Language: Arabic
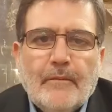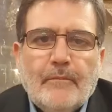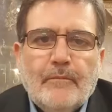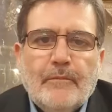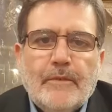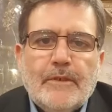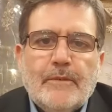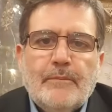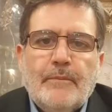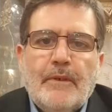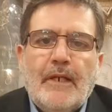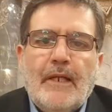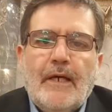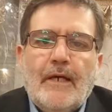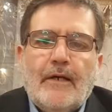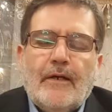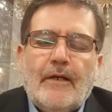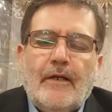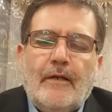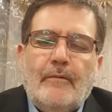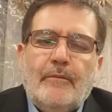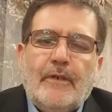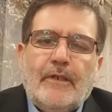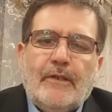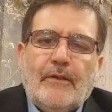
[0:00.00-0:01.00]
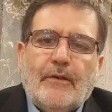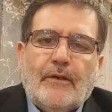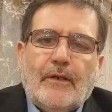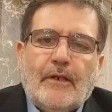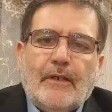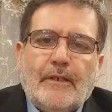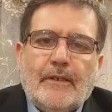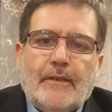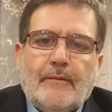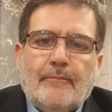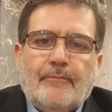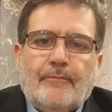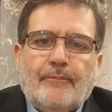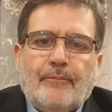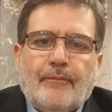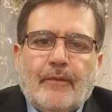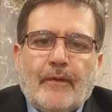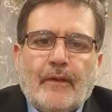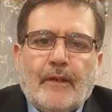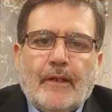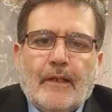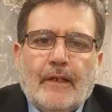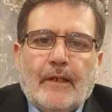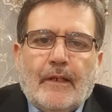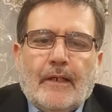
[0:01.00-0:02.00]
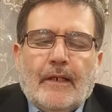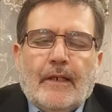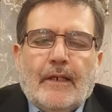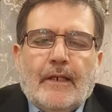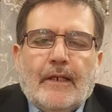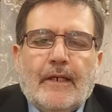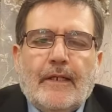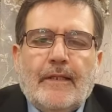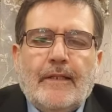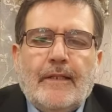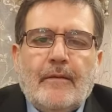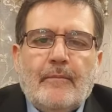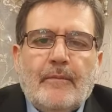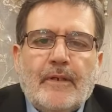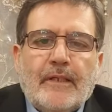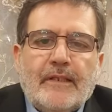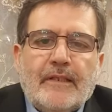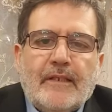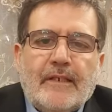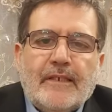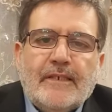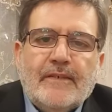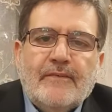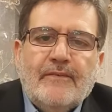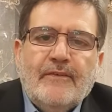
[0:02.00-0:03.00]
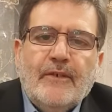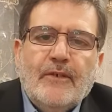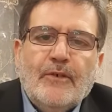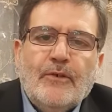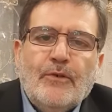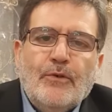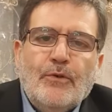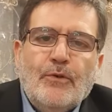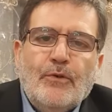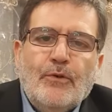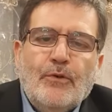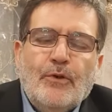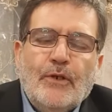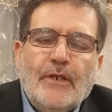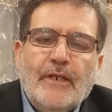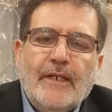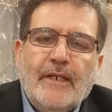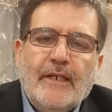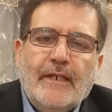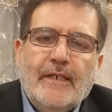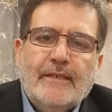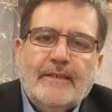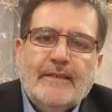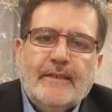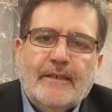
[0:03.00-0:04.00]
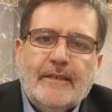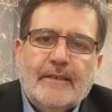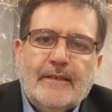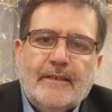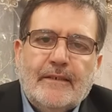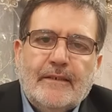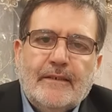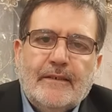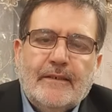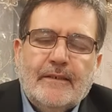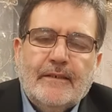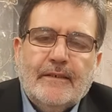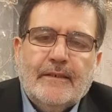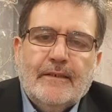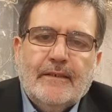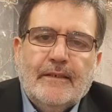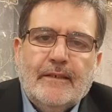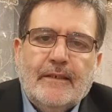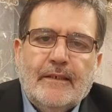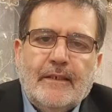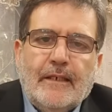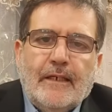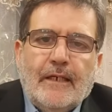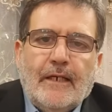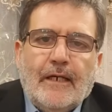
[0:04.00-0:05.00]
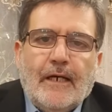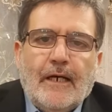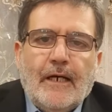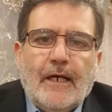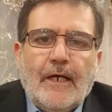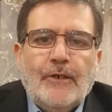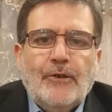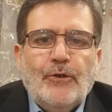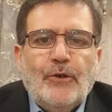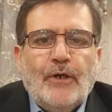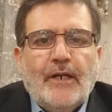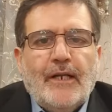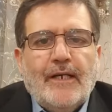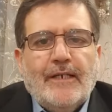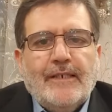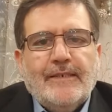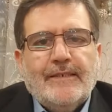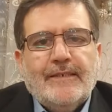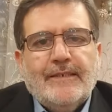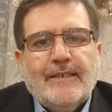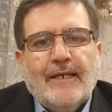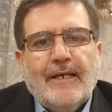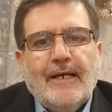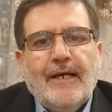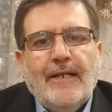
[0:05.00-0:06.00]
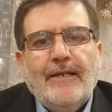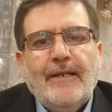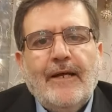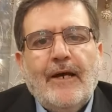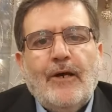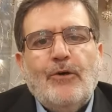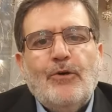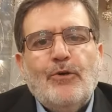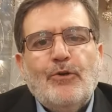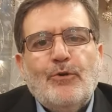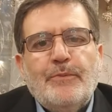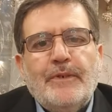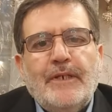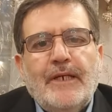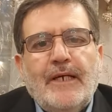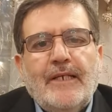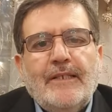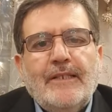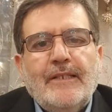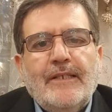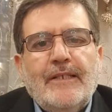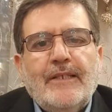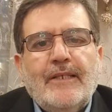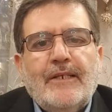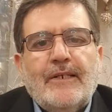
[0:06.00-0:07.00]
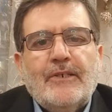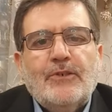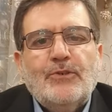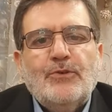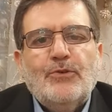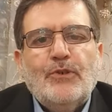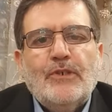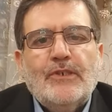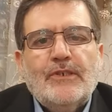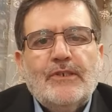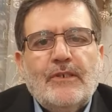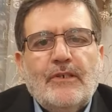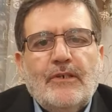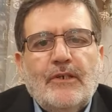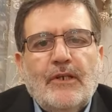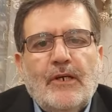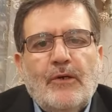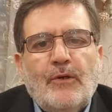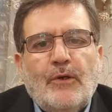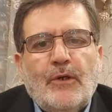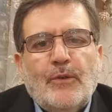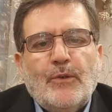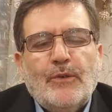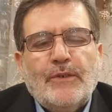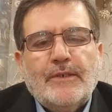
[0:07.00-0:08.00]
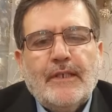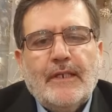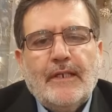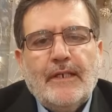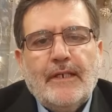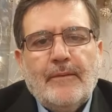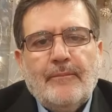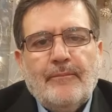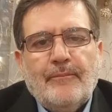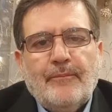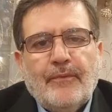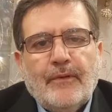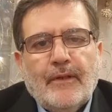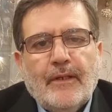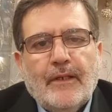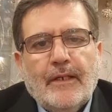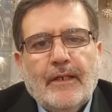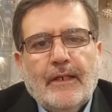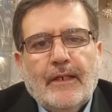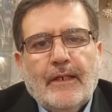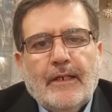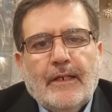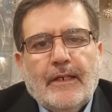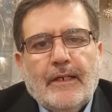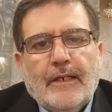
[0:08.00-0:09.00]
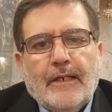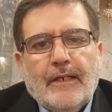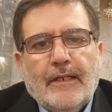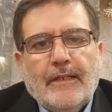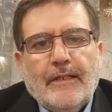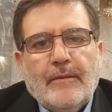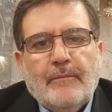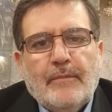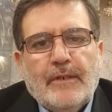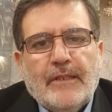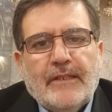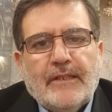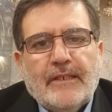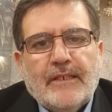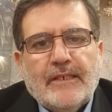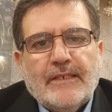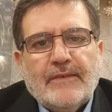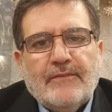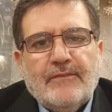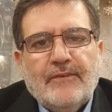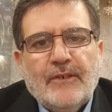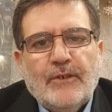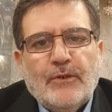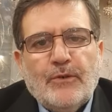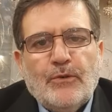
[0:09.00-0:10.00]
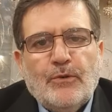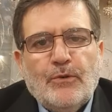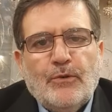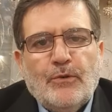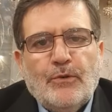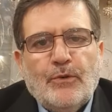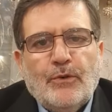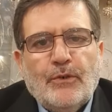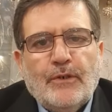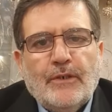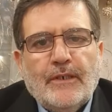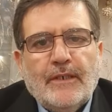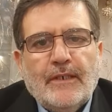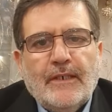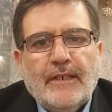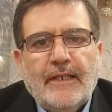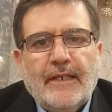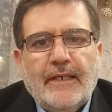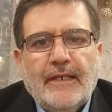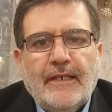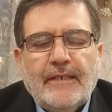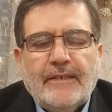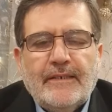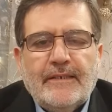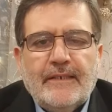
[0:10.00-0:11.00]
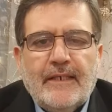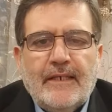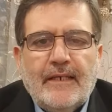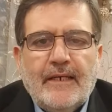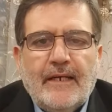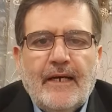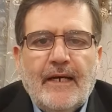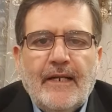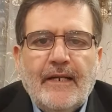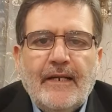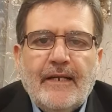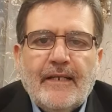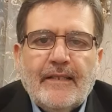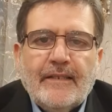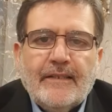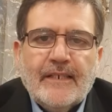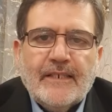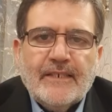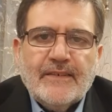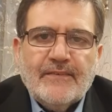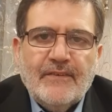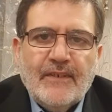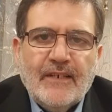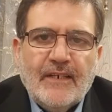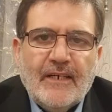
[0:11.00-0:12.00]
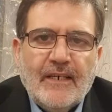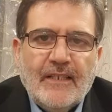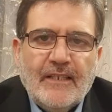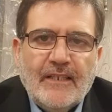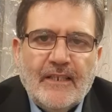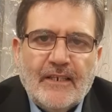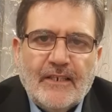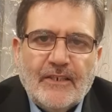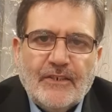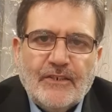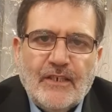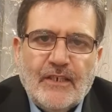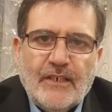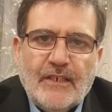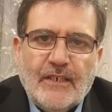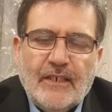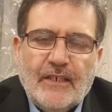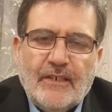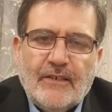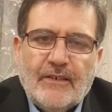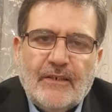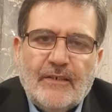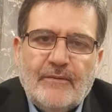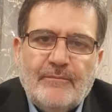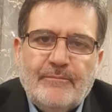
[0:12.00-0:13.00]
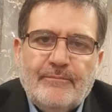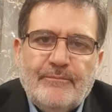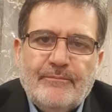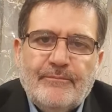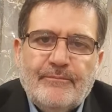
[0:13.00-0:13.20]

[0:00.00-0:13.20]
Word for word: بسم الله الرحمن الرحيم إنما التصفيق للنساء أيها الأعزاء هل نأخذ من حديث الرسول صلى الله عليه وسلم إنما التصفيق للنساء أن التصفيق للرجال حرام؟